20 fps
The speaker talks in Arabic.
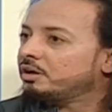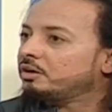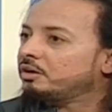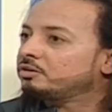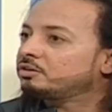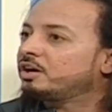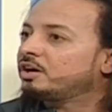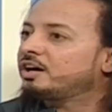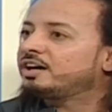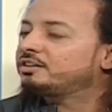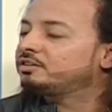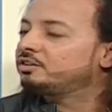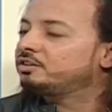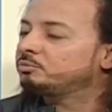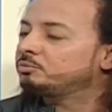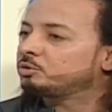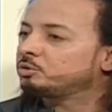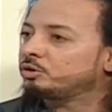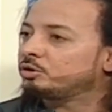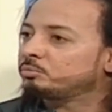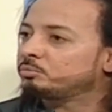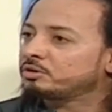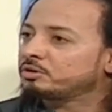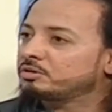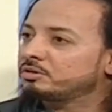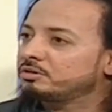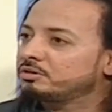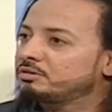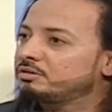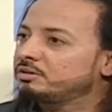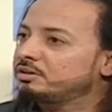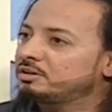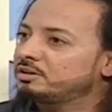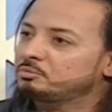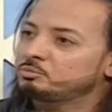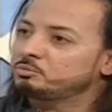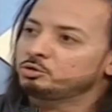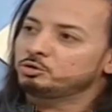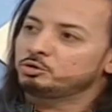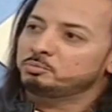ضاع قد ايه من عمرك احنا
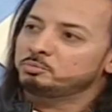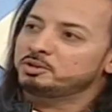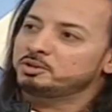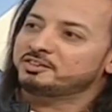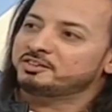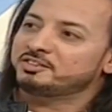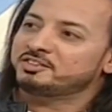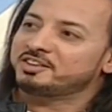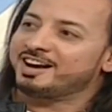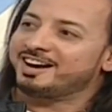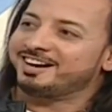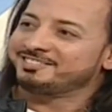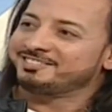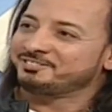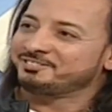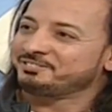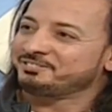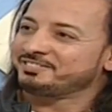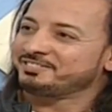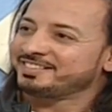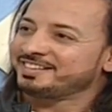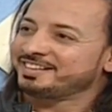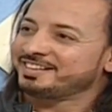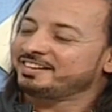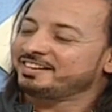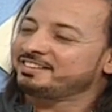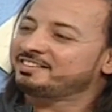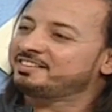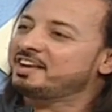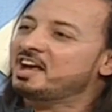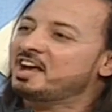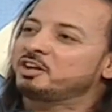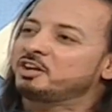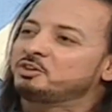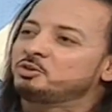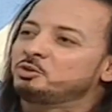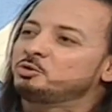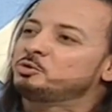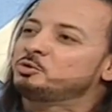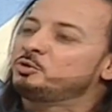بنطلب منك ساعه ساعه
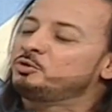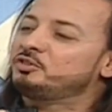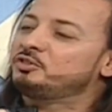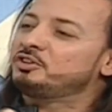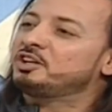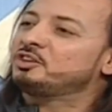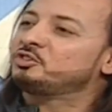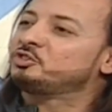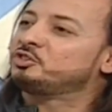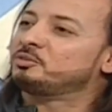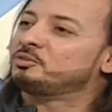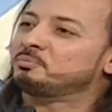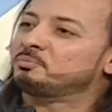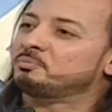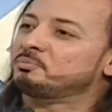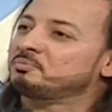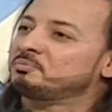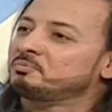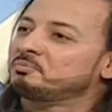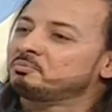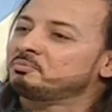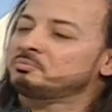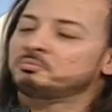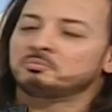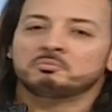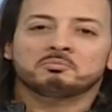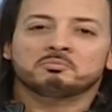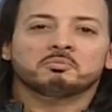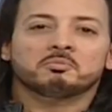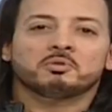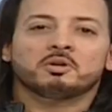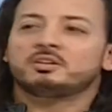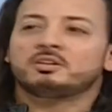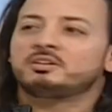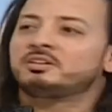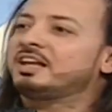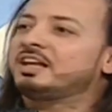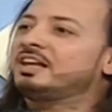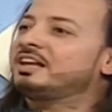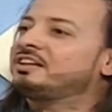تدخل فيها الجيم
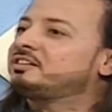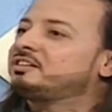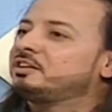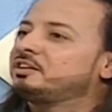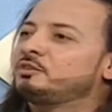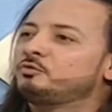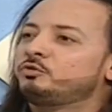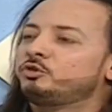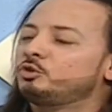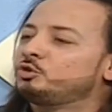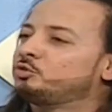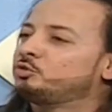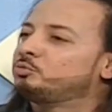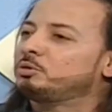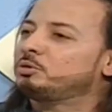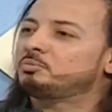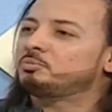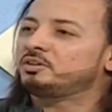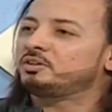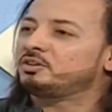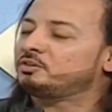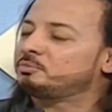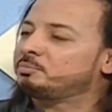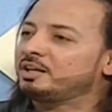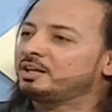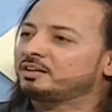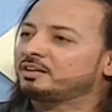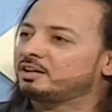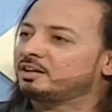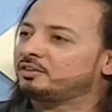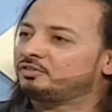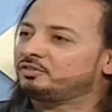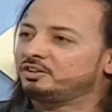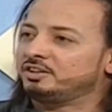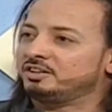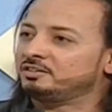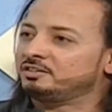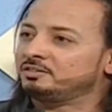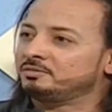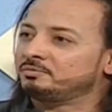ثلاث ايام في الاسبوع بالنسبه لك
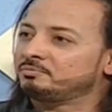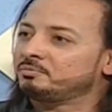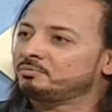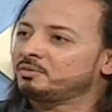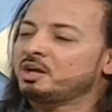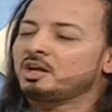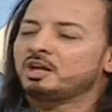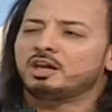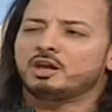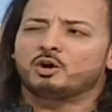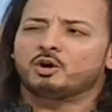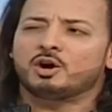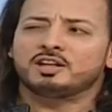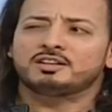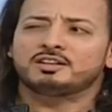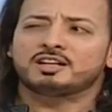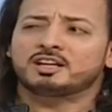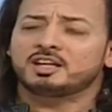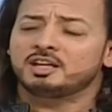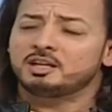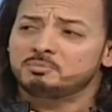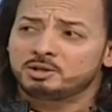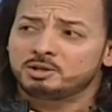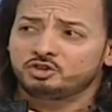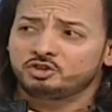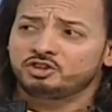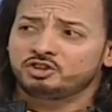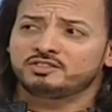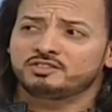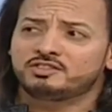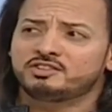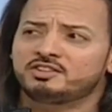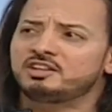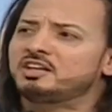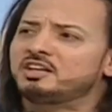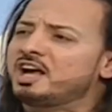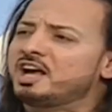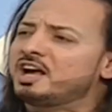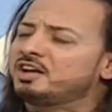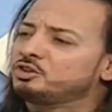كافيين لو عندك امرجنسي
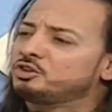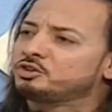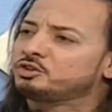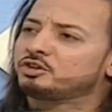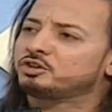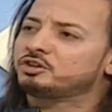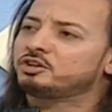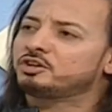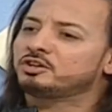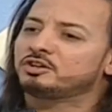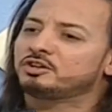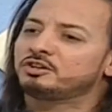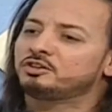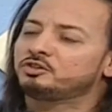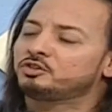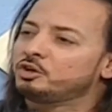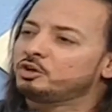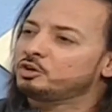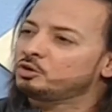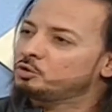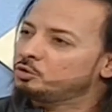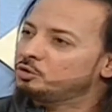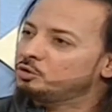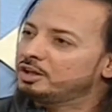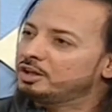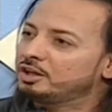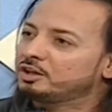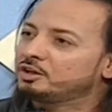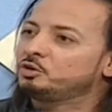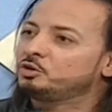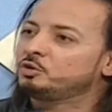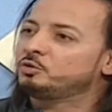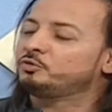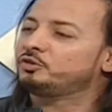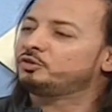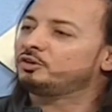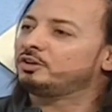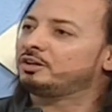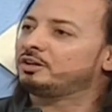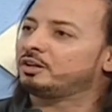يعني طارئه خالص خد لك يوم
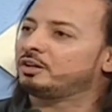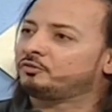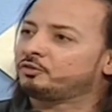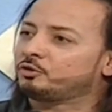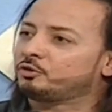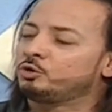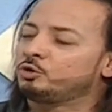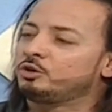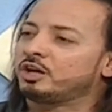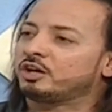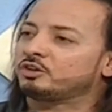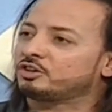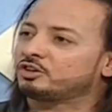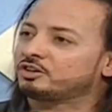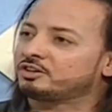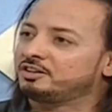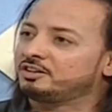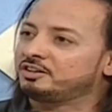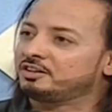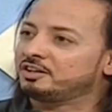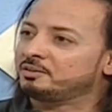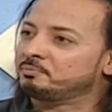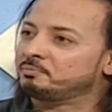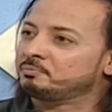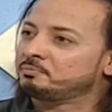في, ال... في كل 10 ايام